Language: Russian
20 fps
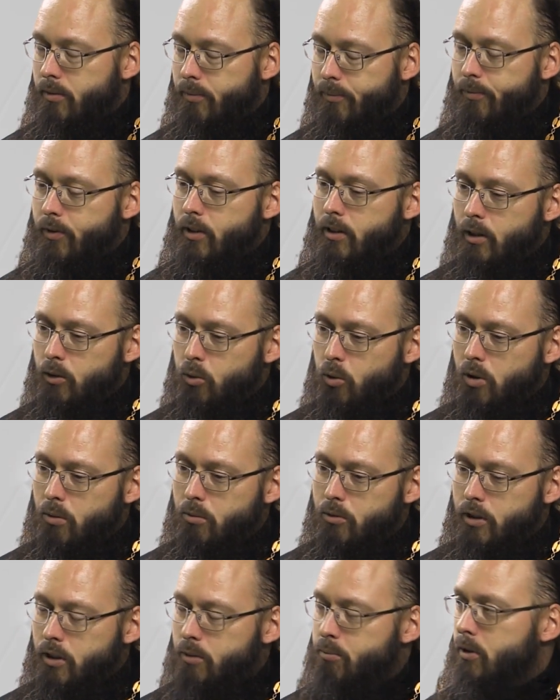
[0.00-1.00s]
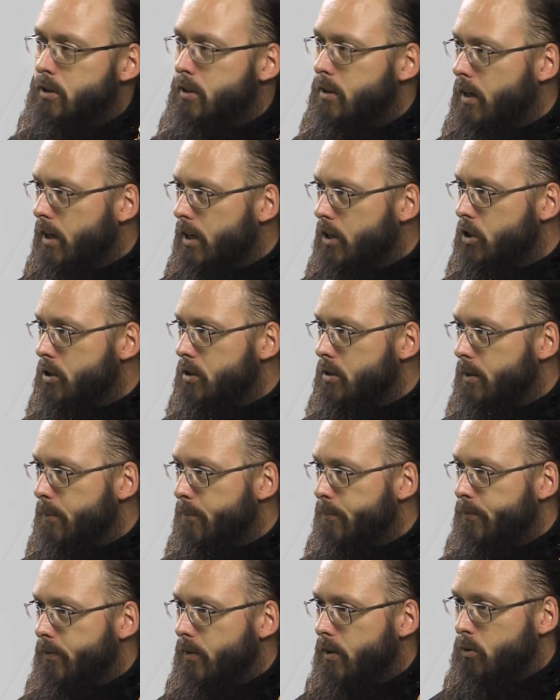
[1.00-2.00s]
на котором ты спотыкаешься,
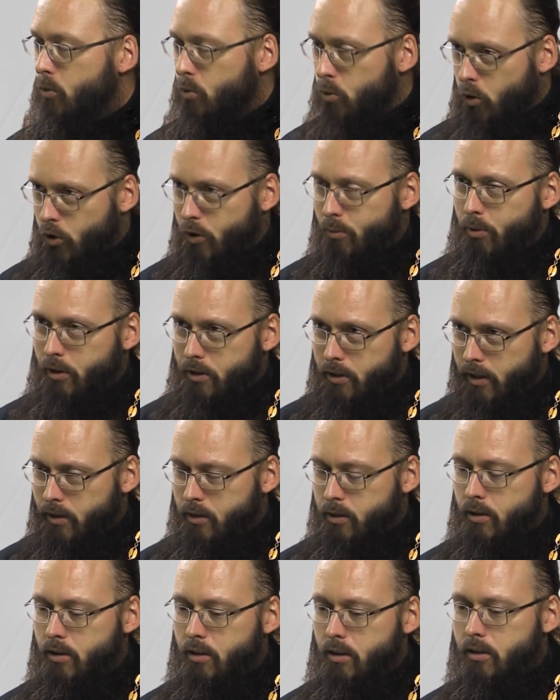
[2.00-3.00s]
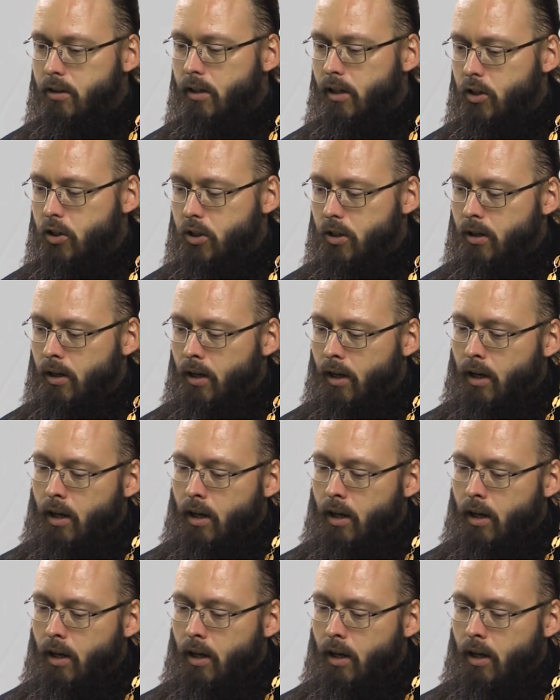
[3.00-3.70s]
но должен подняться и идти дальше.